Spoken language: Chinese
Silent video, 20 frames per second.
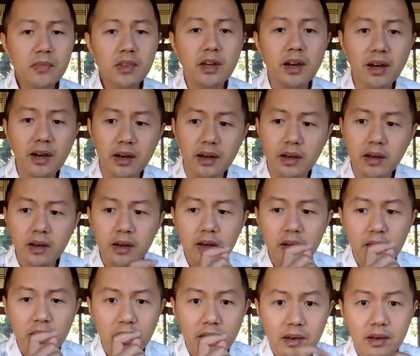啊，
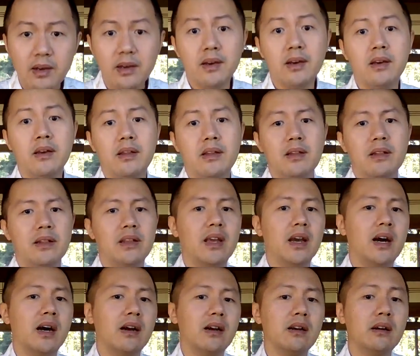
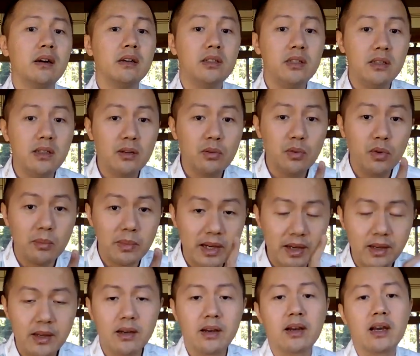两个今天我
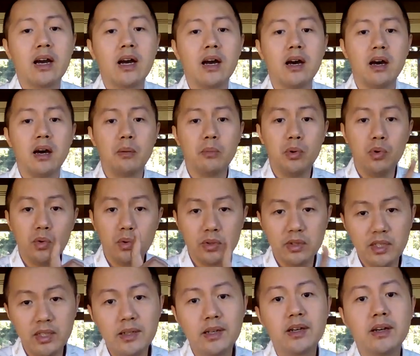们看啊，普
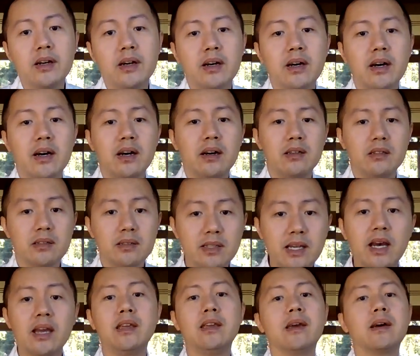一个啊是
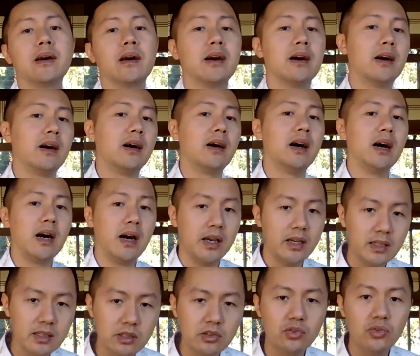餐饮啊，
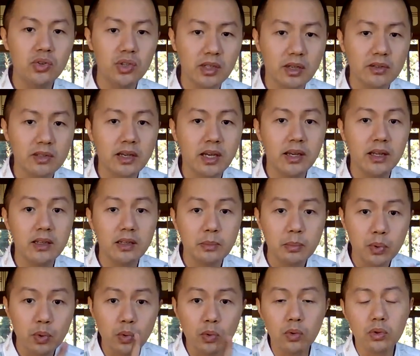还是聚焦餐饮，就
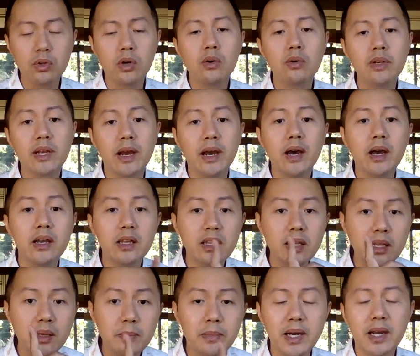普通人
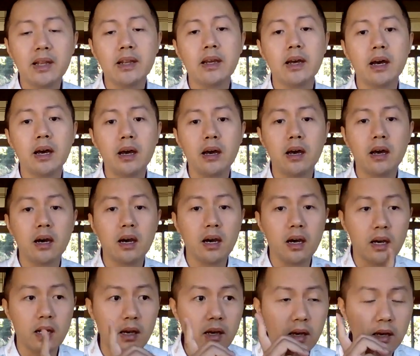一般人
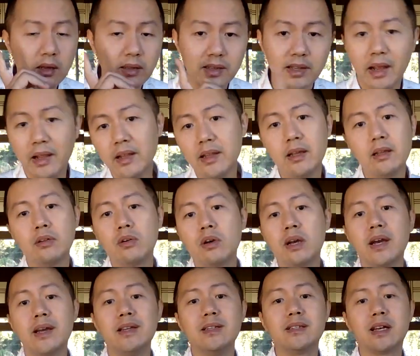啊，人人都
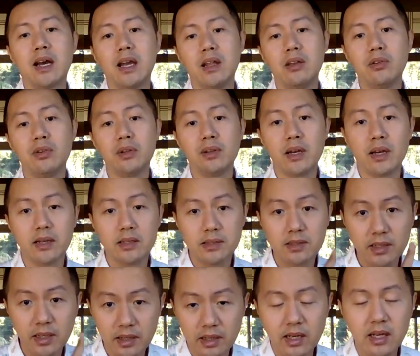可以参与的
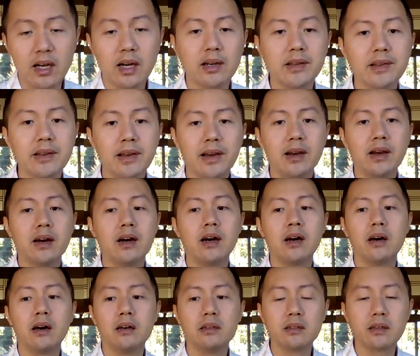这个行业
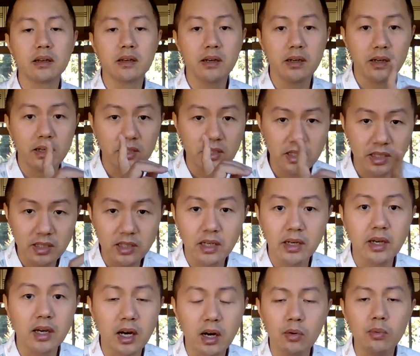啊，这个现
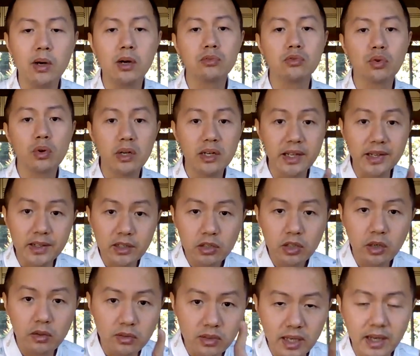在好不好做零
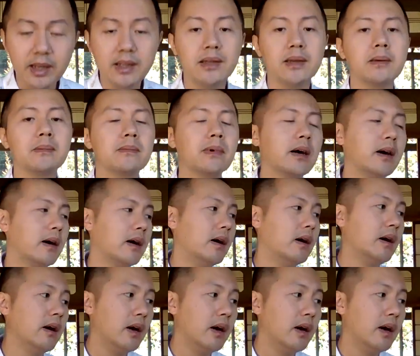售餐饮啊？